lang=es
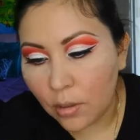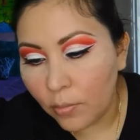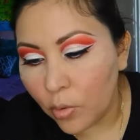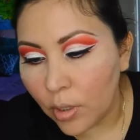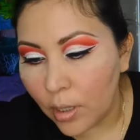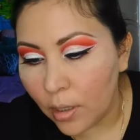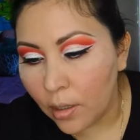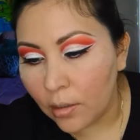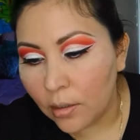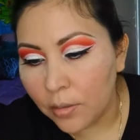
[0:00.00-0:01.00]
voy a
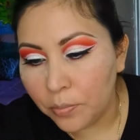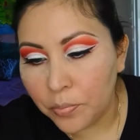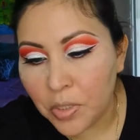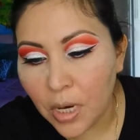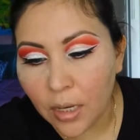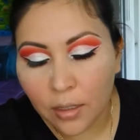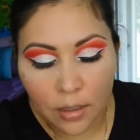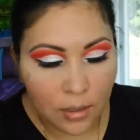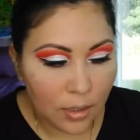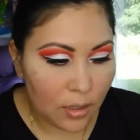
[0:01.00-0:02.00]
limpiar
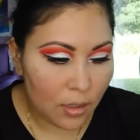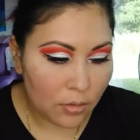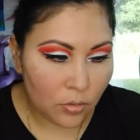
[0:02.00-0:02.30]
el área